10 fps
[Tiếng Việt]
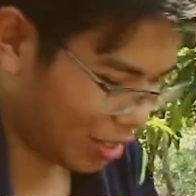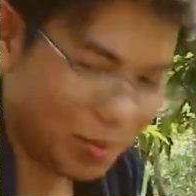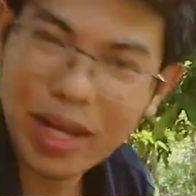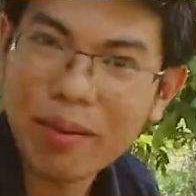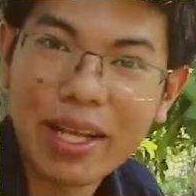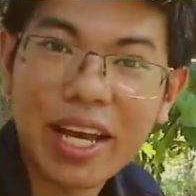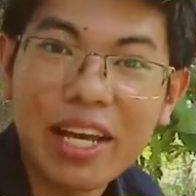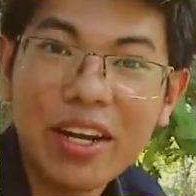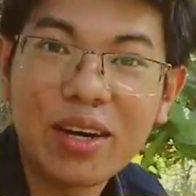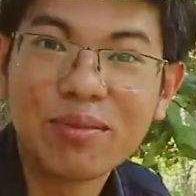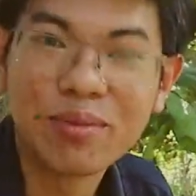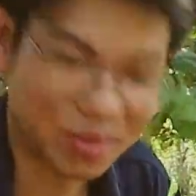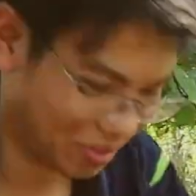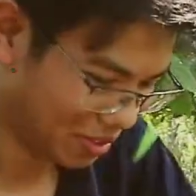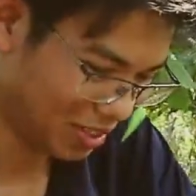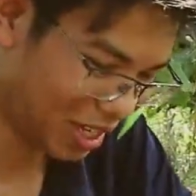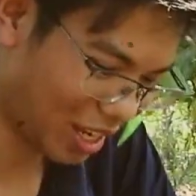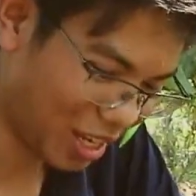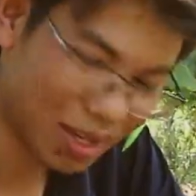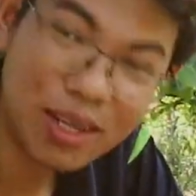Không biết các bạn thấy nó không
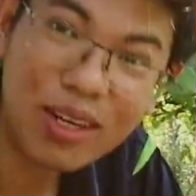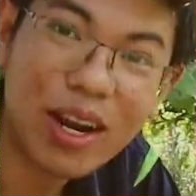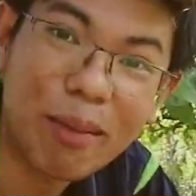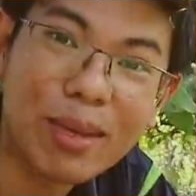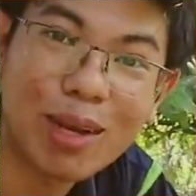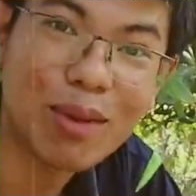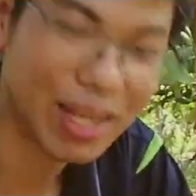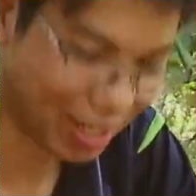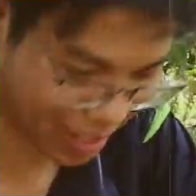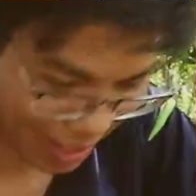à, Nó nằm ở trong đây nè